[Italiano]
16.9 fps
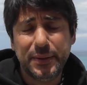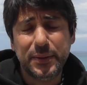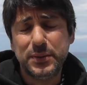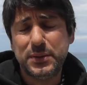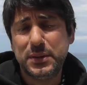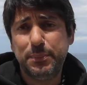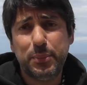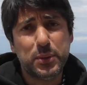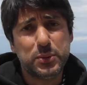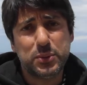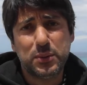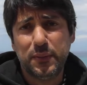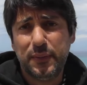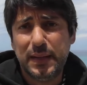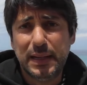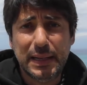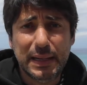non si possono
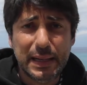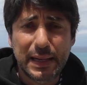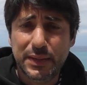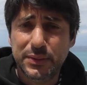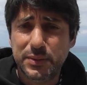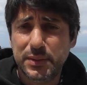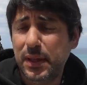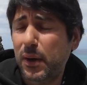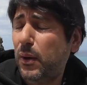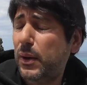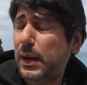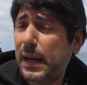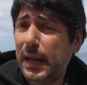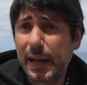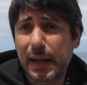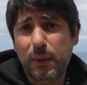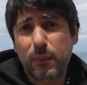fare le leggi da
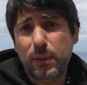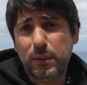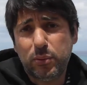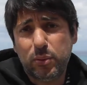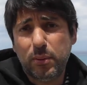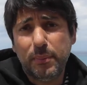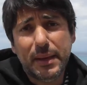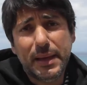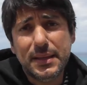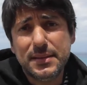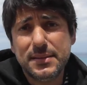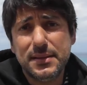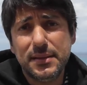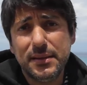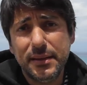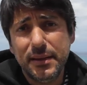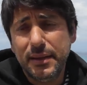ora a quattro
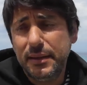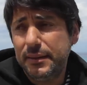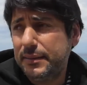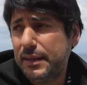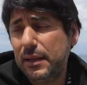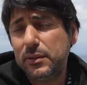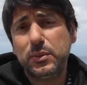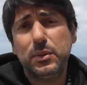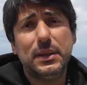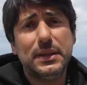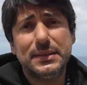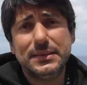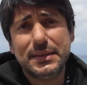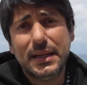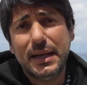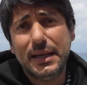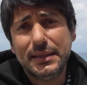mesi, tra l'altro
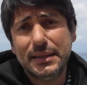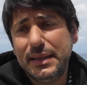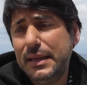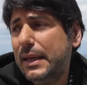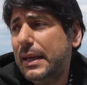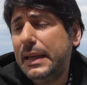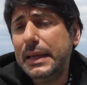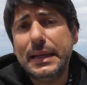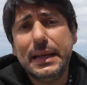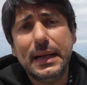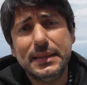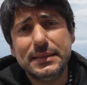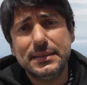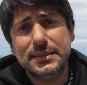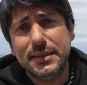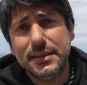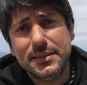l'estate i
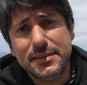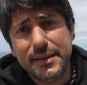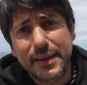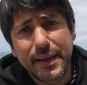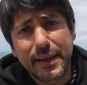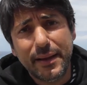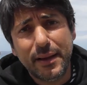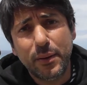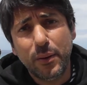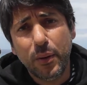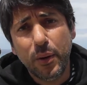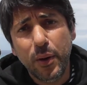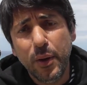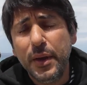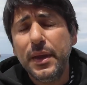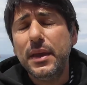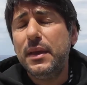casi si azzerano,
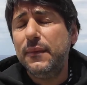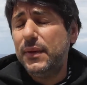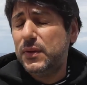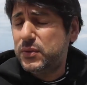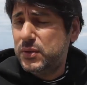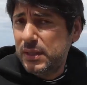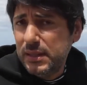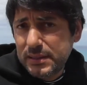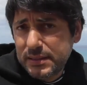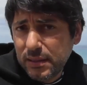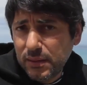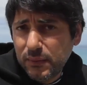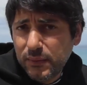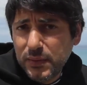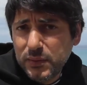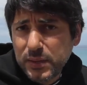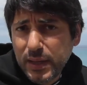i vaccini li stanno
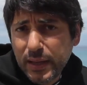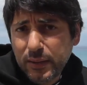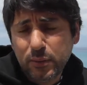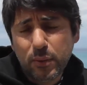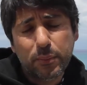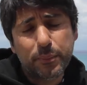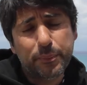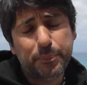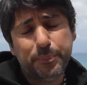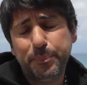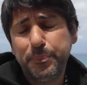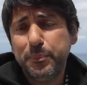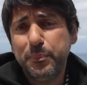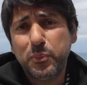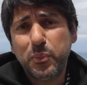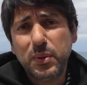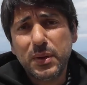facendo,
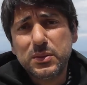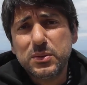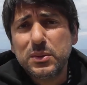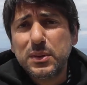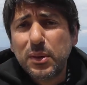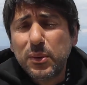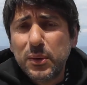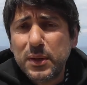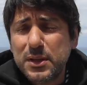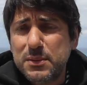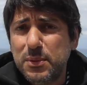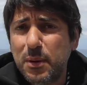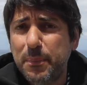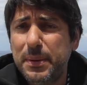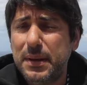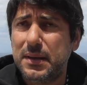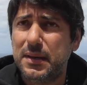questo
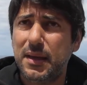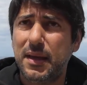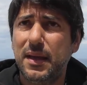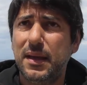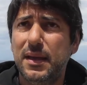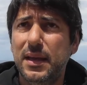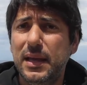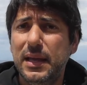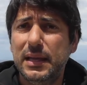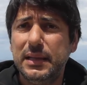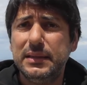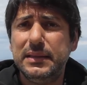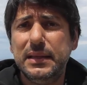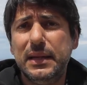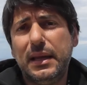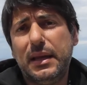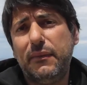terrorismo perché?
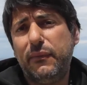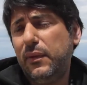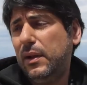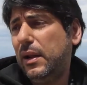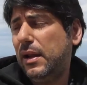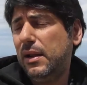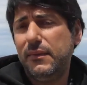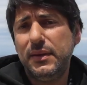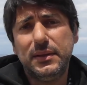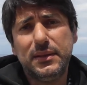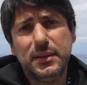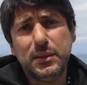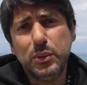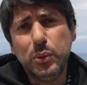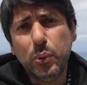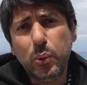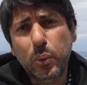dire che fino alle
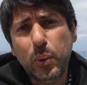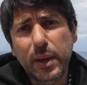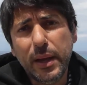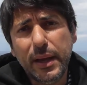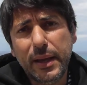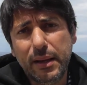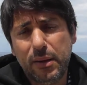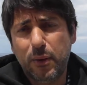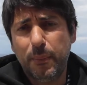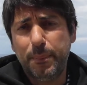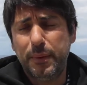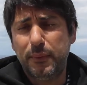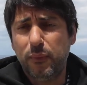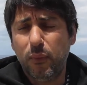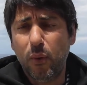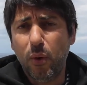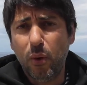22 il
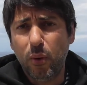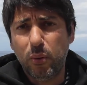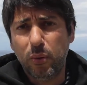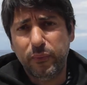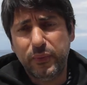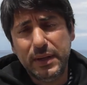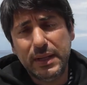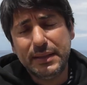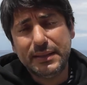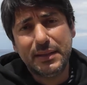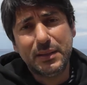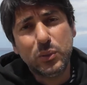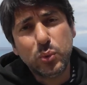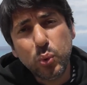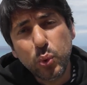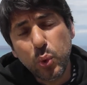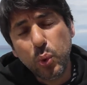coprifuoco, fino al
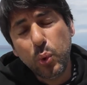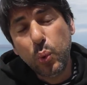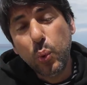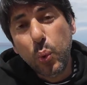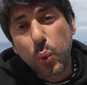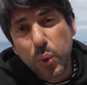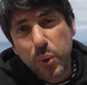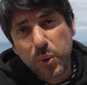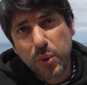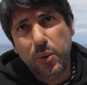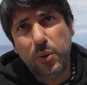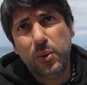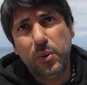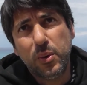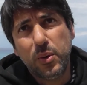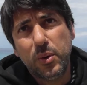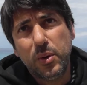31
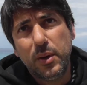luglio